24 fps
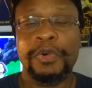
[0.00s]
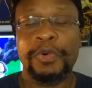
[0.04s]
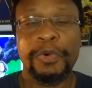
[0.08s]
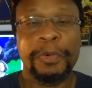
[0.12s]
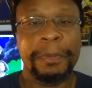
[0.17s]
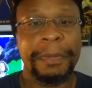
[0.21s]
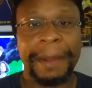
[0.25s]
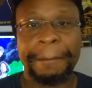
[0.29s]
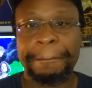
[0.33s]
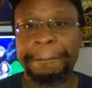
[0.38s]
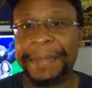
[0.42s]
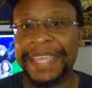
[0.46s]

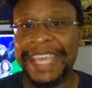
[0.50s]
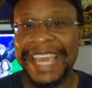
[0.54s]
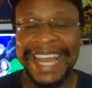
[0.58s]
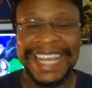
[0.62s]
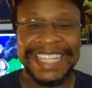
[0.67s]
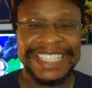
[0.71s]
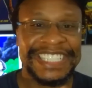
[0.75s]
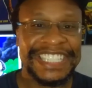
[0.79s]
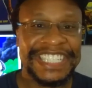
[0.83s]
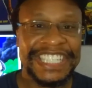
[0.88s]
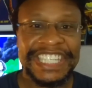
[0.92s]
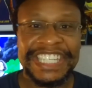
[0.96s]
uma
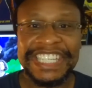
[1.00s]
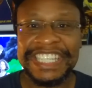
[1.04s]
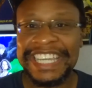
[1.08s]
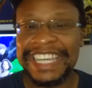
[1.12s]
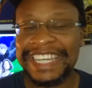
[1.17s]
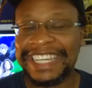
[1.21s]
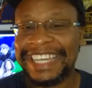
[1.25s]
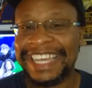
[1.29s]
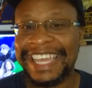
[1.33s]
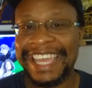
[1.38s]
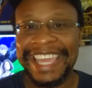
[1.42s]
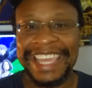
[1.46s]

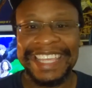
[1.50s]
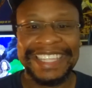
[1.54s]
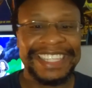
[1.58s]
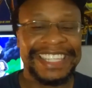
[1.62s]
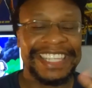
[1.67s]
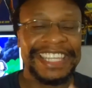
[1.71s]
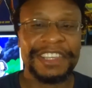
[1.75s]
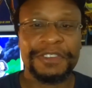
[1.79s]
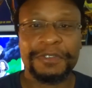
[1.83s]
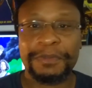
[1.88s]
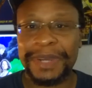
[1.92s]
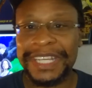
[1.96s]
piadinha
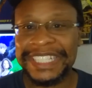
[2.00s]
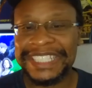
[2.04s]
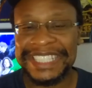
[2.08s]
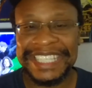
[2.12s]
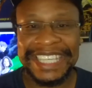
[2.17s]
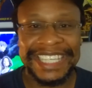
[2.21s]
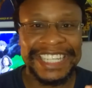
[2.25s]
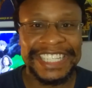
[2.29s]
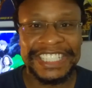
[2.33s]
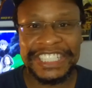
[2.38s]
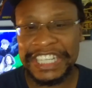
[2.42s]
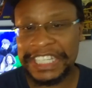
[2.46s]
entre uma
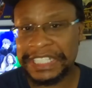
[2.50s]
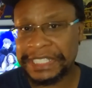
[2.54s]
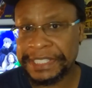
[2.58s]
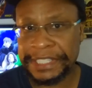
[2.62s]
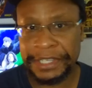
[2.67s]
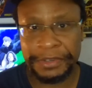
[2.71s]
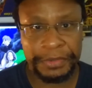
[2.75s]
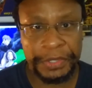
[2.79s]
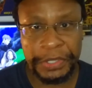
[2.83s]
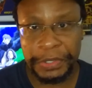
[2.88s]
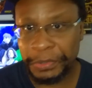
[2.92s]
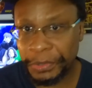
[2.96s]
cena de
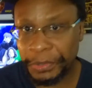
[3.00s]
ação e